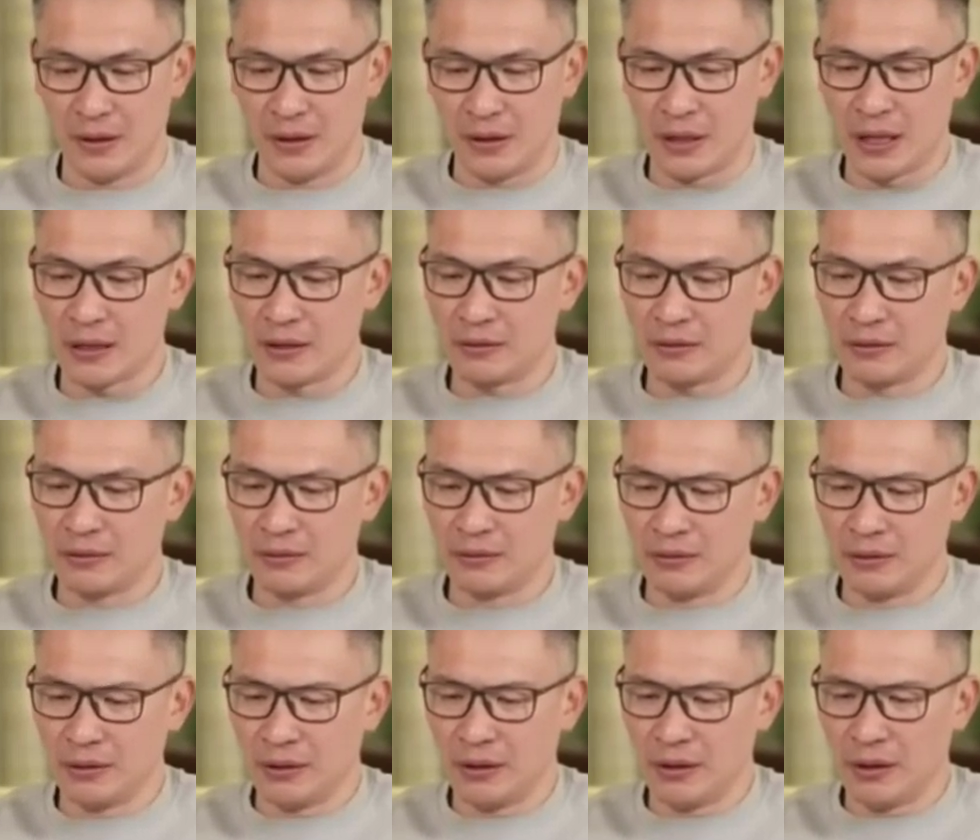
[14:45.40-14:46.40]
Dan
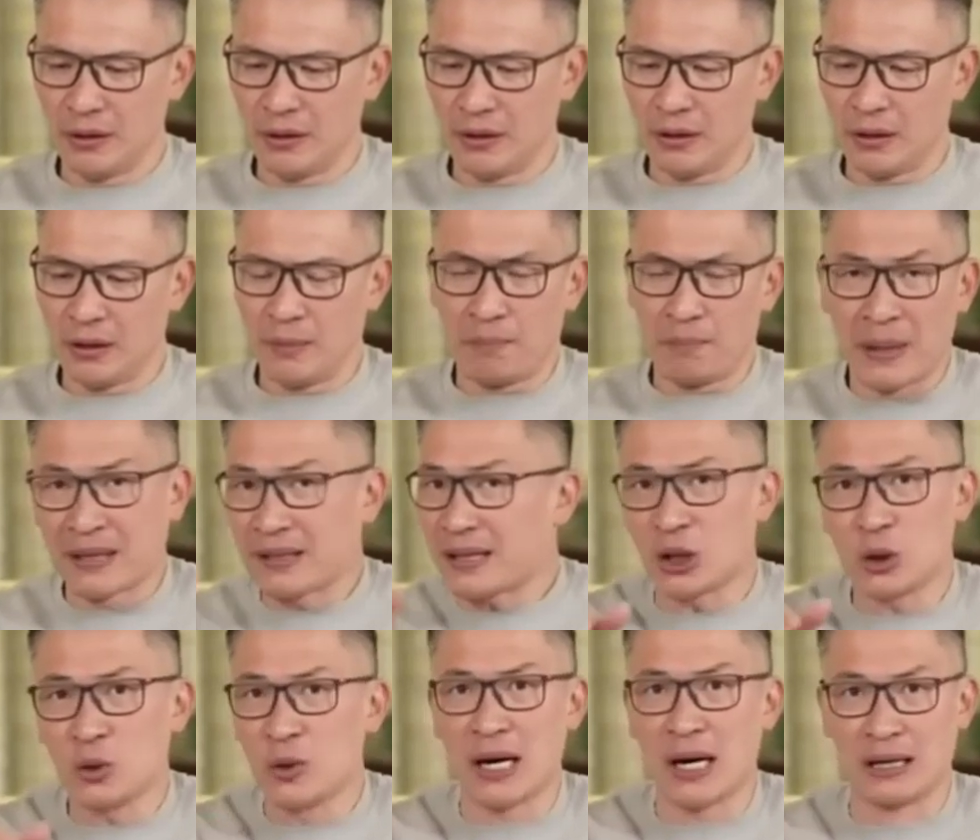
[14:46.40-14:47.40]
berkat
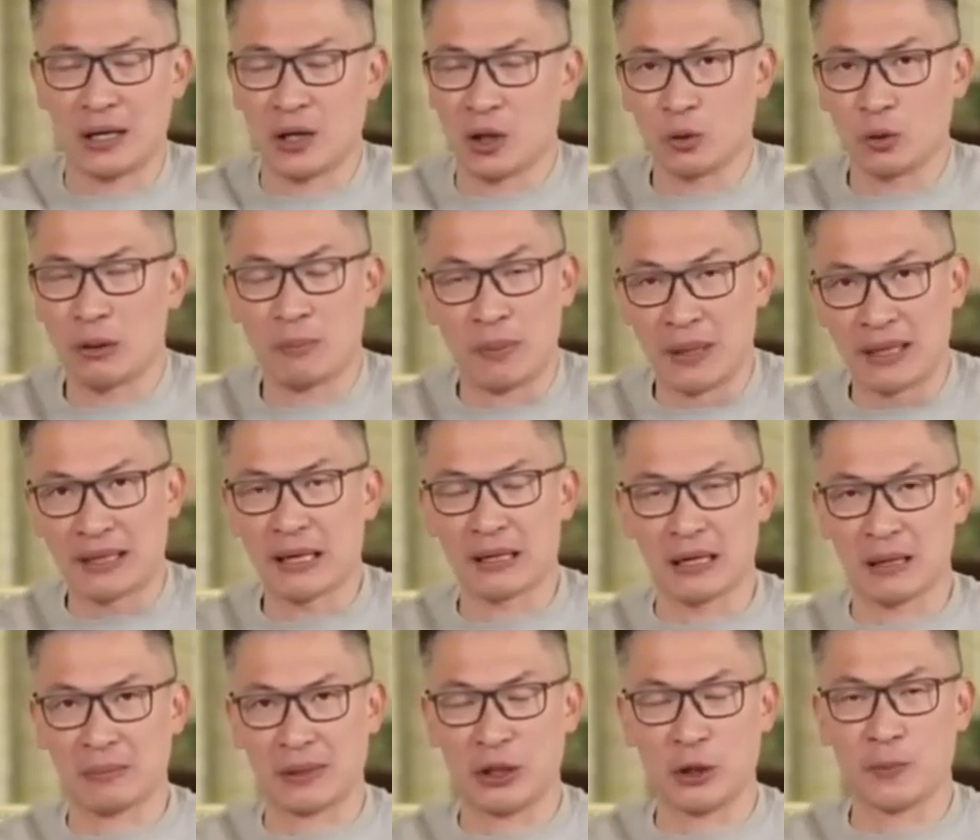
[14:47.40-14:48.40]
Tuhan kalau Tuhan berikan
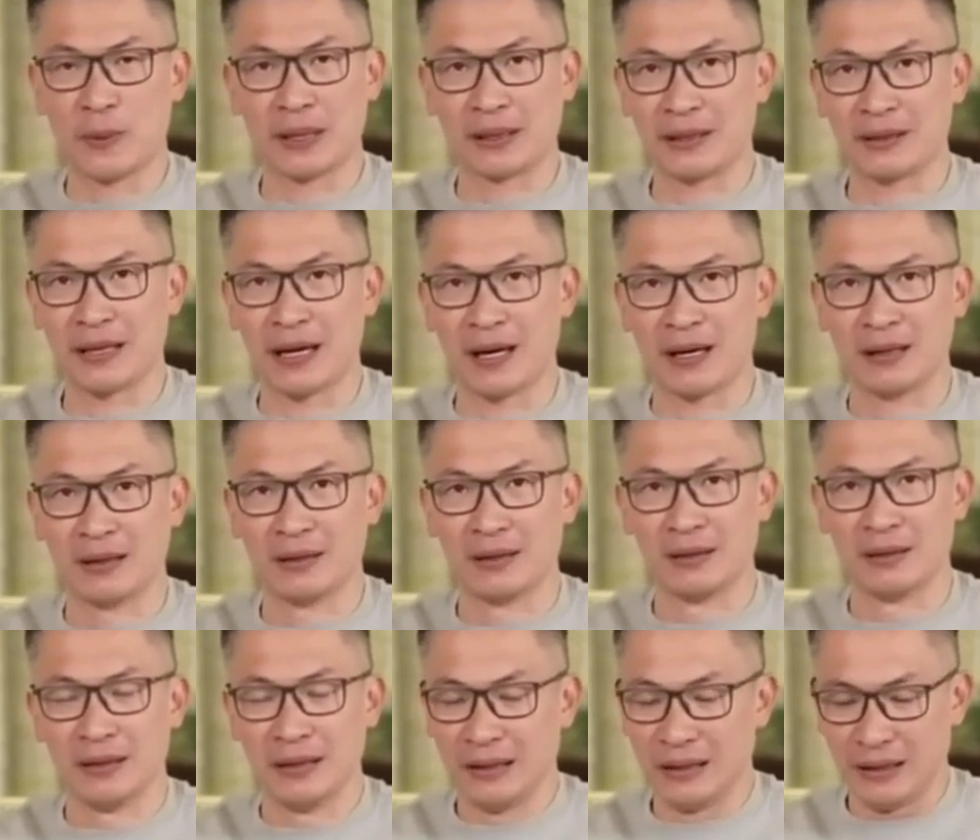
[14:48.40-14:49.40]
dalam kehidupan kita,
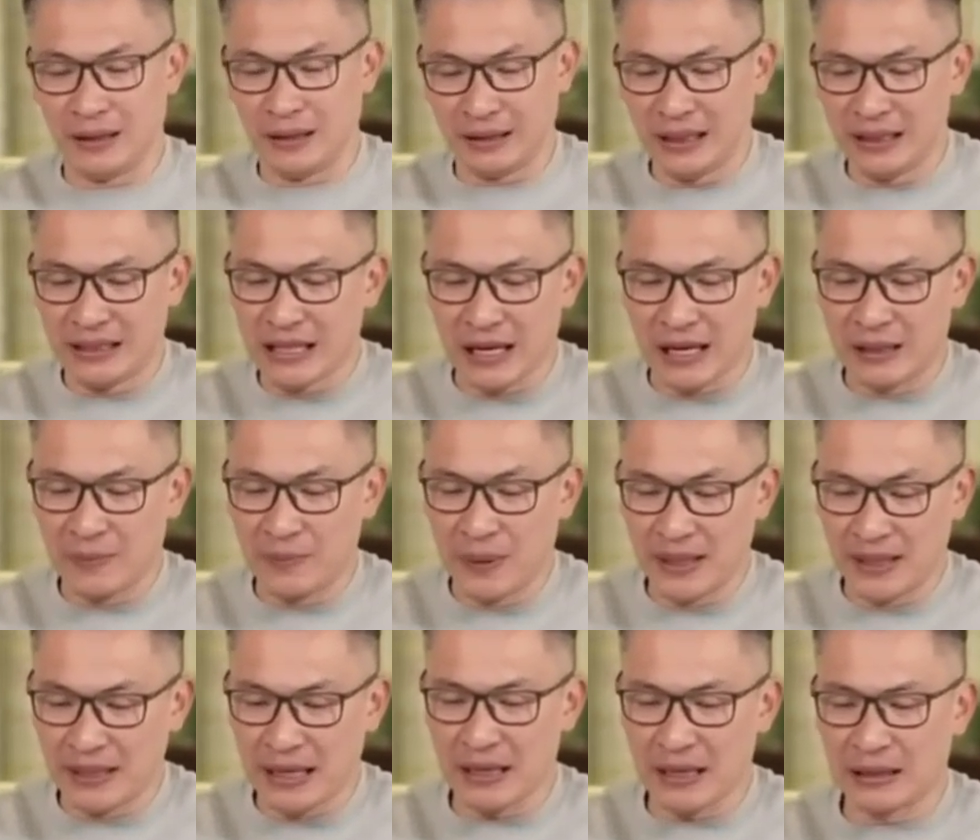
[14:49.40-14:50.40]
tidak
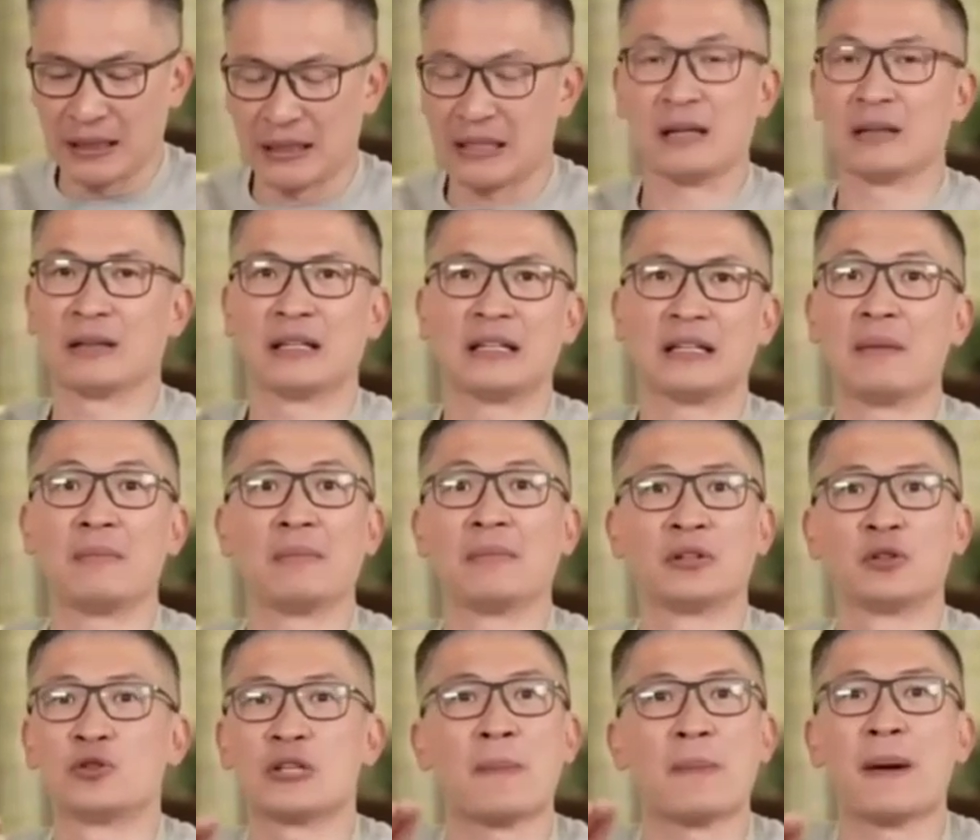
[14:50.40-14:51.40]
diberikan, tidak tidak
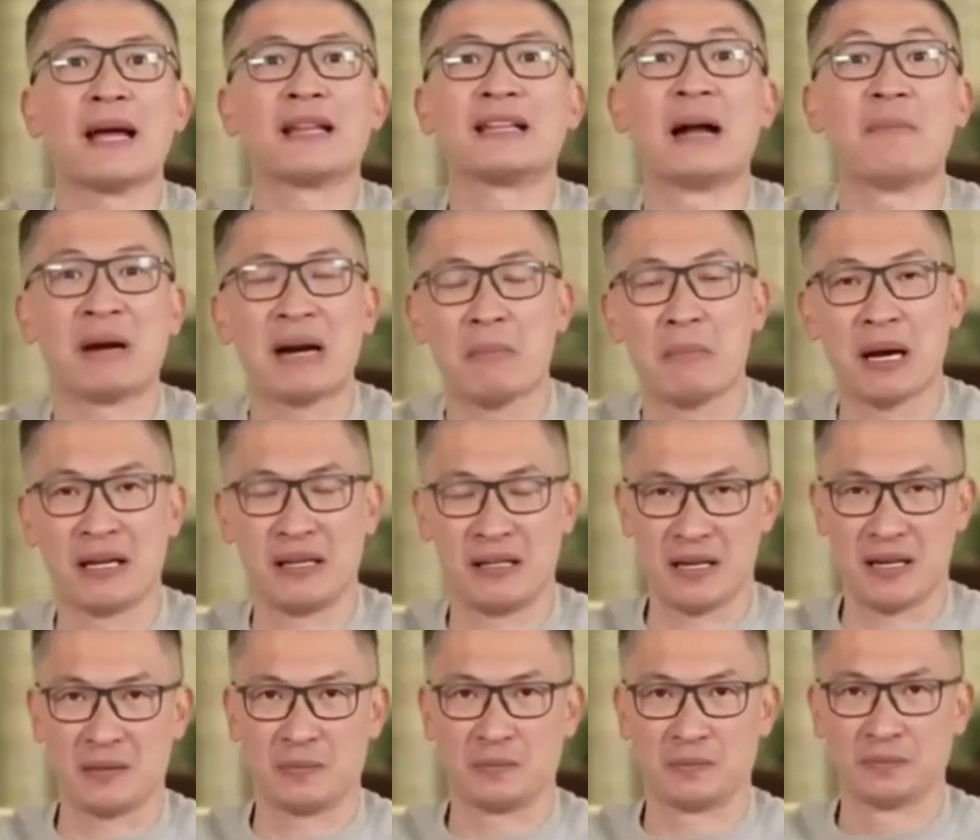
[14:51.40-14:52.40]
susah payah tidak
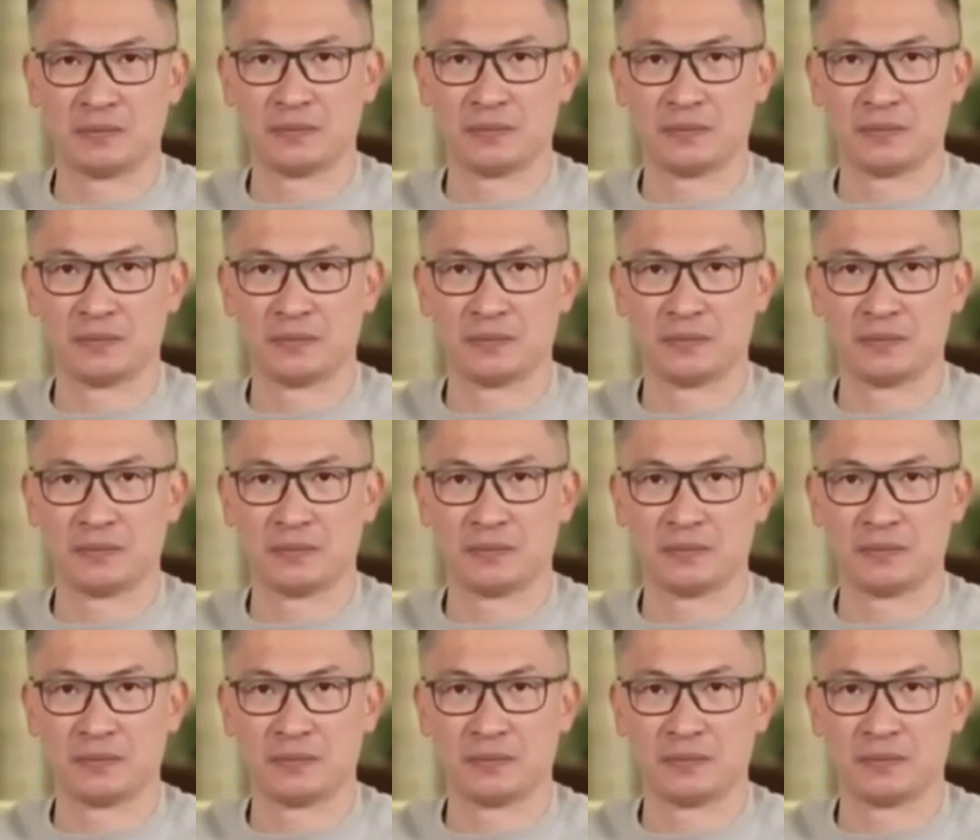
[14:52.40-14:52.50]
menambahinya.